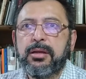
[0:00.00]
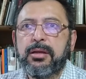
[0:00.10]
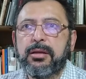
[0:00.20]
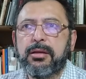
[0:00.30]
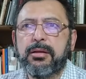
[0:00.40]

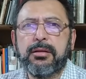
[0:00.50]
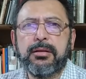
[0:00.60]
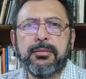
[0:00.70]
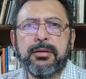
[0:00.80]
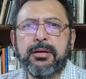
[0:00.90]
Eh,
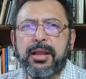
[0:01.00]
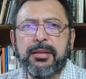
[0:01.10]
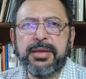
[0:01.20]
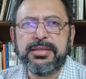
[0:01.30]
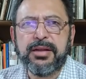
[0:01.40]

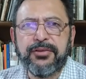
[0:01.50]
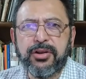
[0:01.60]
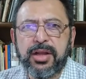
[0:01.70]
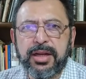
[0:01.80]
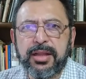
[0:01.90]
nada más la
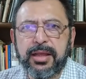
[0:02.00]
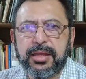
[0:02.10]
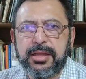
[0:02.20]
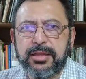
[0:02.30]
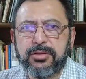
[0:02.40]
friolera de
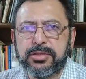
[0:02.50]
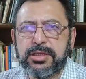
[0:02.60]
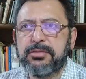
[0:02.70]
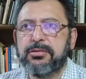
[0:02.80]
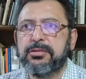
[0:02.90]
500
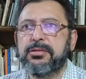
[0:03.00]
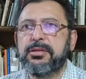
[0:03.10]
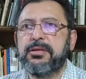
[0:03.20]
discos.